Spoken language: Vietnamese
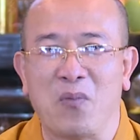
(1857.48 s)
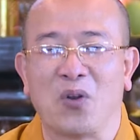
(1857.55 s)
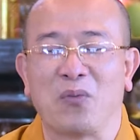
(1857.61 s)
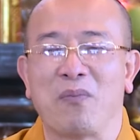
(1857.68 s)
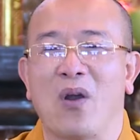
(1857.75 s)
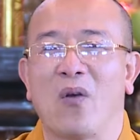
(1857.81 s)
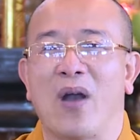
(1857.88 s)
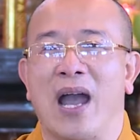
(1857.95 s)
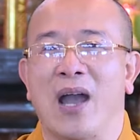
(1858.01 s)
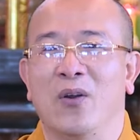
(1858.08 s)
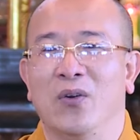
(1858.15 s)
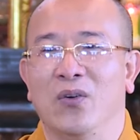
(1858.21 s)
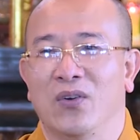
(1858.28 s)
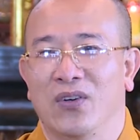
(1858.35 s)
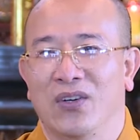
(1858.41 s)
một màu
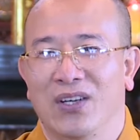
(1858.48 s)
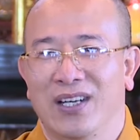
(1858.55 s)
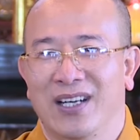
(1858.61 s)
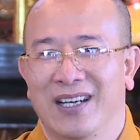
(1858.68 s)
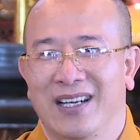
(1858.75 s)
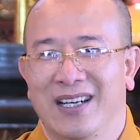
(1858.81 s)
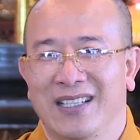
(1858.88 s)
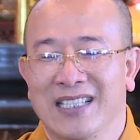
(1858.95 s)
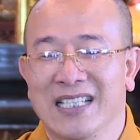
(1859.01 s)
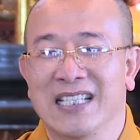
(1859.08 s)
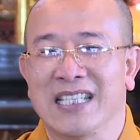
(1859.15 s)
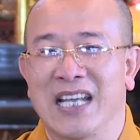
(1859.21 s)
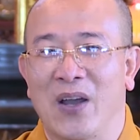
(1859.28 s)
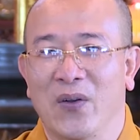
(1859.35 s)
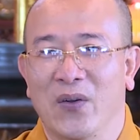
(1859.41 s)
áo như
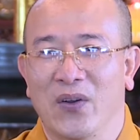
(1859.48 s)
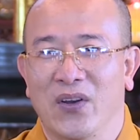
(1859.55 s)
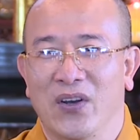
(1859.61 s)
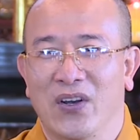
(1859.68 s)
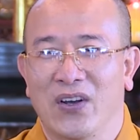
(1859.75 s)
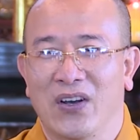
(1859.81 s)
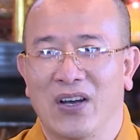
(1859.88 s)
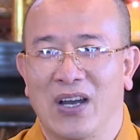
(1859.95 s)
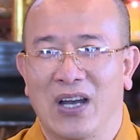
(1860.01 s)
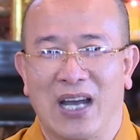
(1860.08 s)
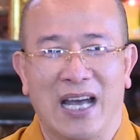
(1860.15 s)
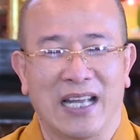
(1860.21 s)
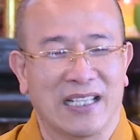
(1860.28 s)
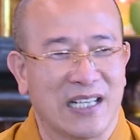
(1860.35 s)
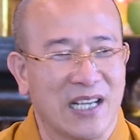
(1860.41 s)
nhau
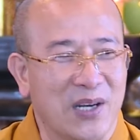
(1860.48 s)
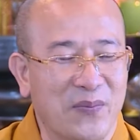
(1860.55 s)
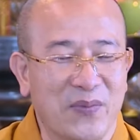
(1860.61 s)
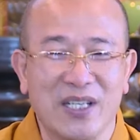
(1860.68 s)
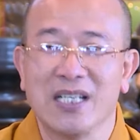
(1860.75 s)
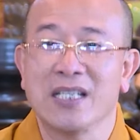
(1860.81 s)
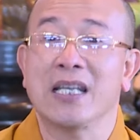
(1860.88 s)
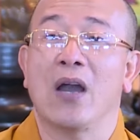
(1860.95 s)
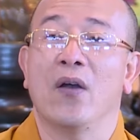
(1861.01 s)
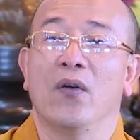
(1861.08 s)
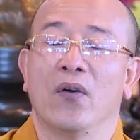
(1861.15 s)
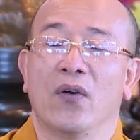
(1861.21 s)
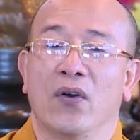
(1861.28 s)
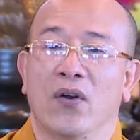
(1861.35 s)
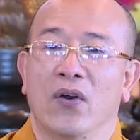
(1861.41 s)
ăn cơm như nhau
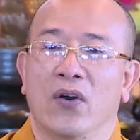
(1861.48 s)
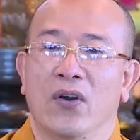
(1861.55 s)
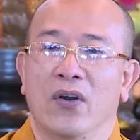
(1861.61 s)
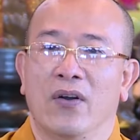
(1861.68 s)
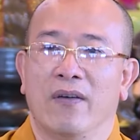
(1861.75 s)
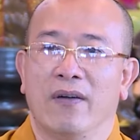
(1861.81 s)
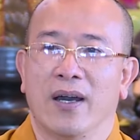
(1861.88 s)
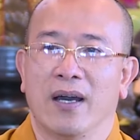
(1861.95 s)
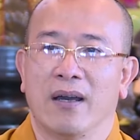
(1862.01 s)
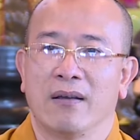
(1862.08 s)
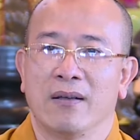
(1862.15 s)
wow.